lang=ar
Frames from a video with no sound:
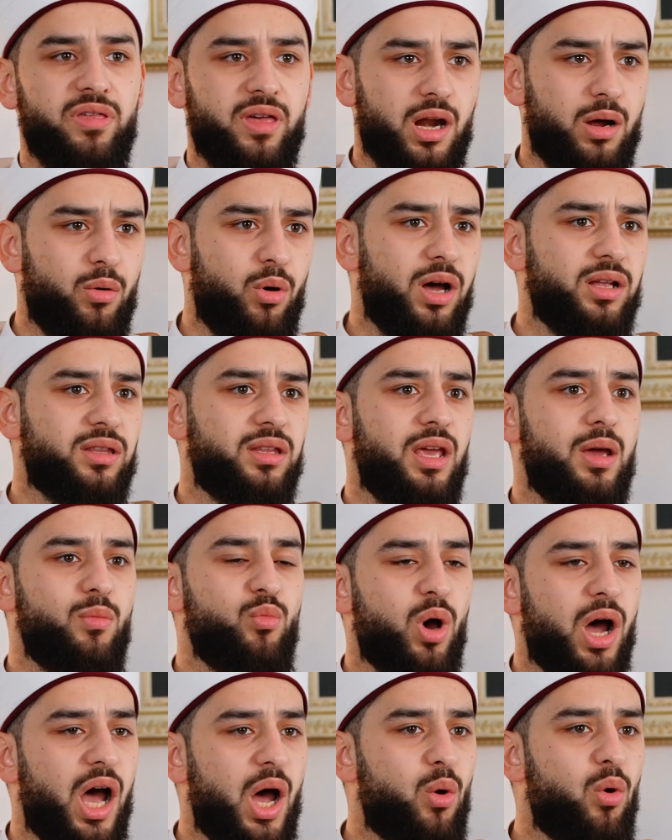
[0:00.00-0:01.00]

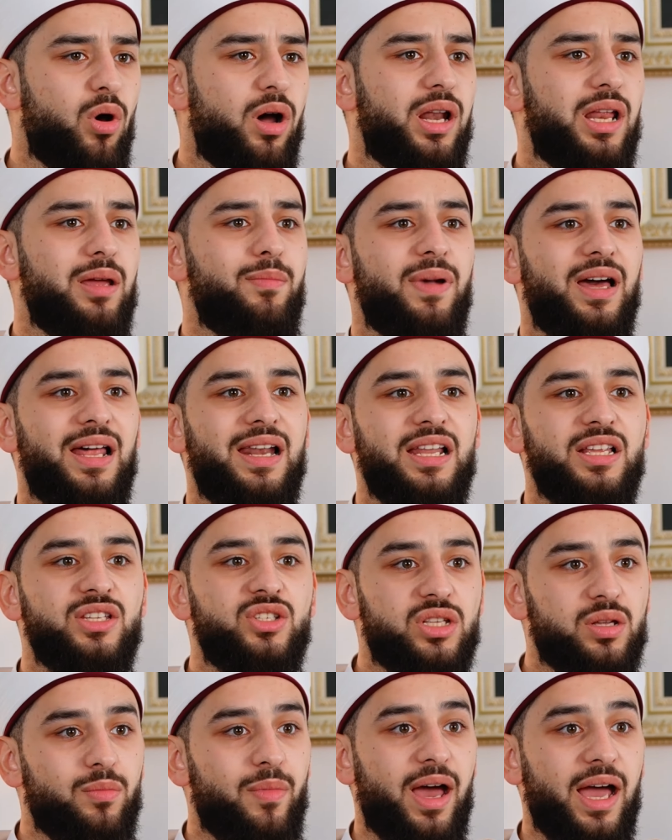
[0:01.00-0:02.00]
وثرواتهم وأحوالهم
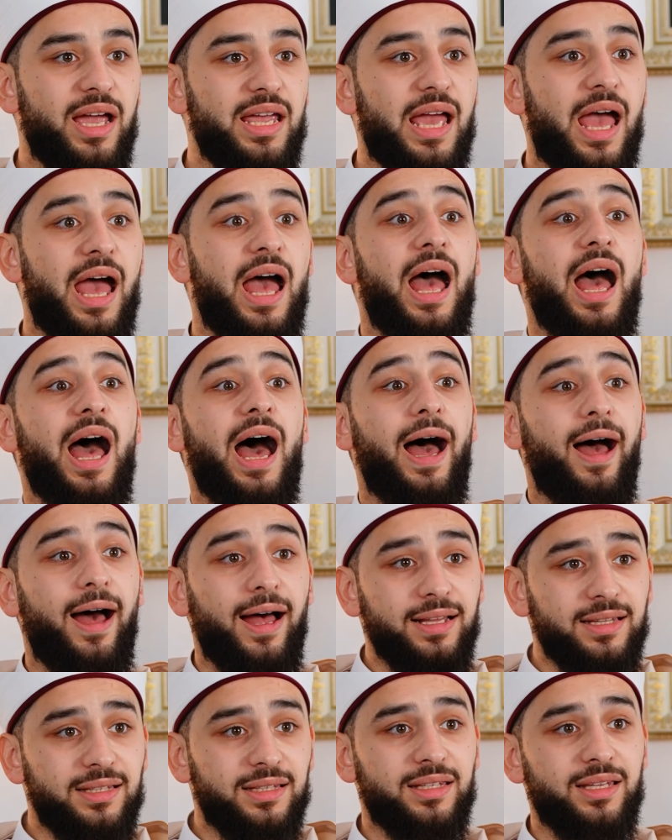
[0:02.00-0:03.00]
الاجتماعية
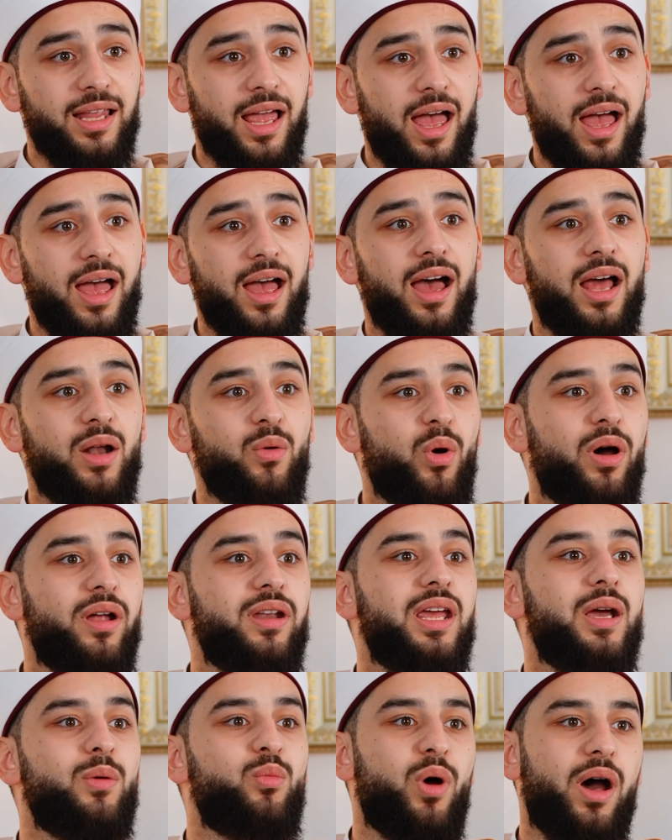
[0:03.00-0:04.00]
حتى
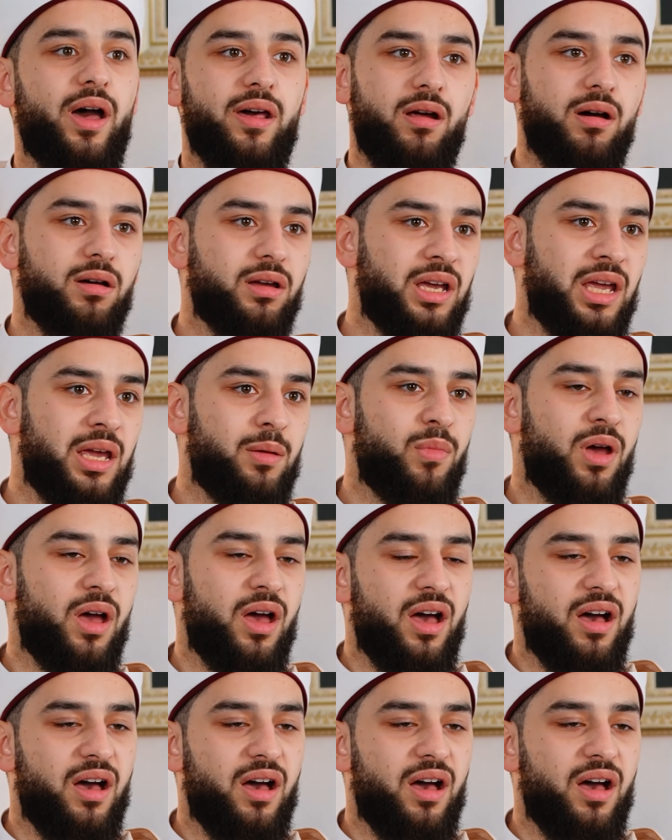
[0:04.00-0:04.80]
ألوانهم وأعراقهم